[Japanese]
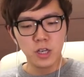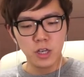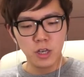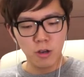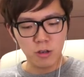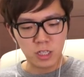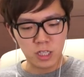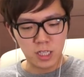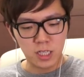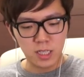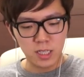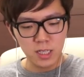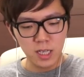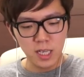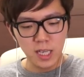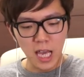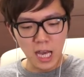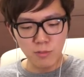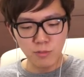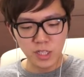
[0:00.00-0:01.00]
よし、
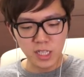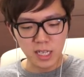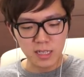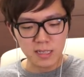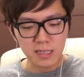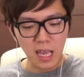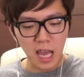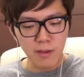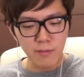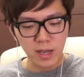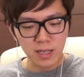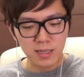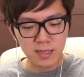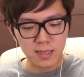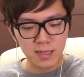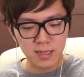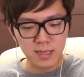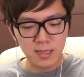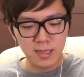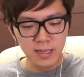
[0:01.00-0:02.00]
ヤムチャ使いま
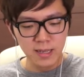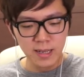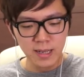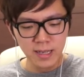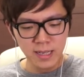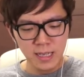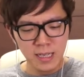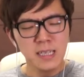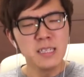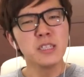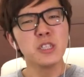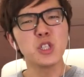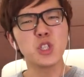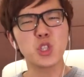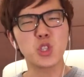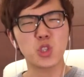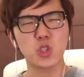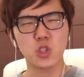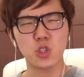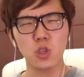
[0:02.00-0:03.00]
す。
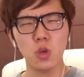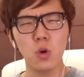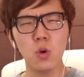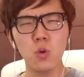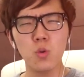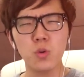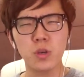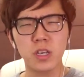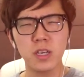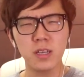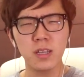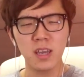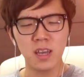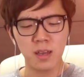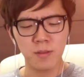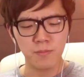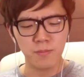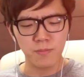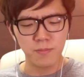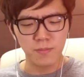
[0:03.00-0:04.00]
早期
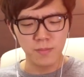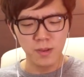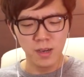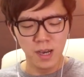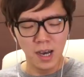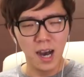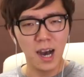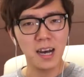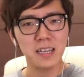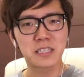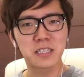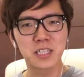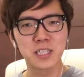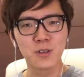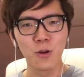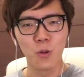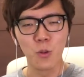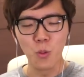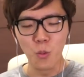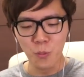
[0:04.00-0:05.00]
弾発
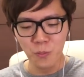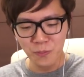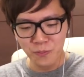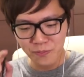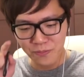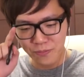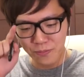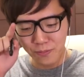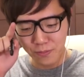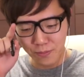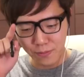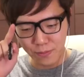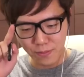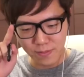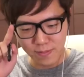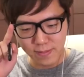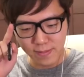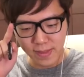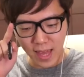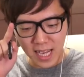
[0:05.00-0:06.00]
動
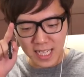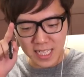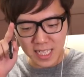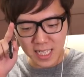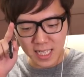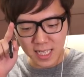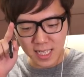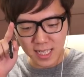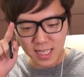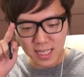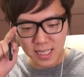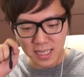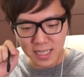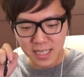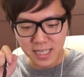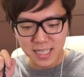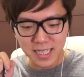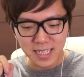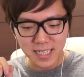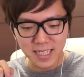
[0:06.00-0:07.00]
でし、
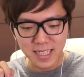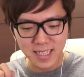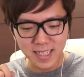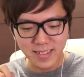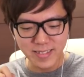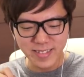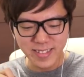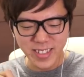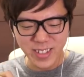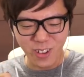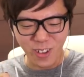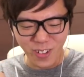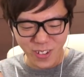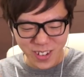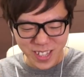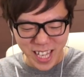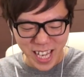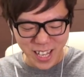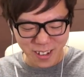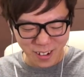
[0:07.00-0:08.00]
こ
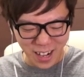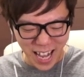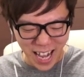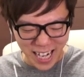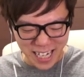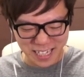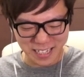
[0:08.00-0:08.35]
の程度か。